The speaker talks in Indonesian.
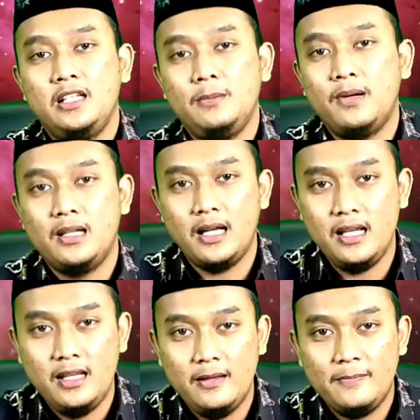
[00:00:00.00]

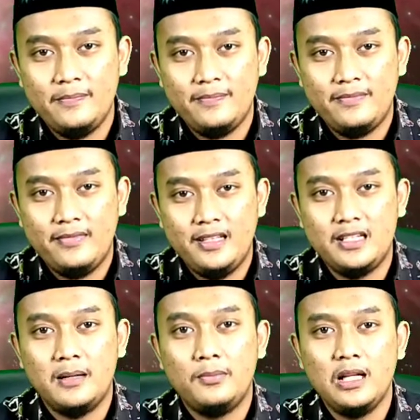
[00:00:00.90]
diibadahi
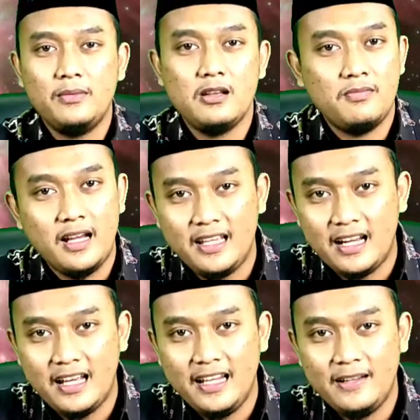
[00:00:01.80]
tidak boleh menyembah
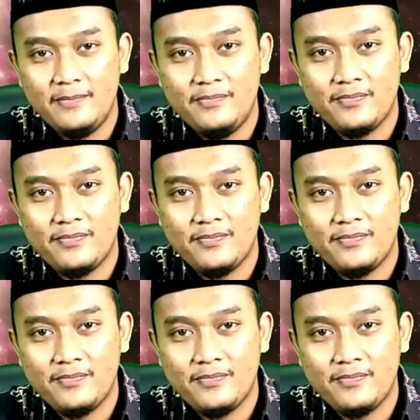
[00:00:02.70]
yang lain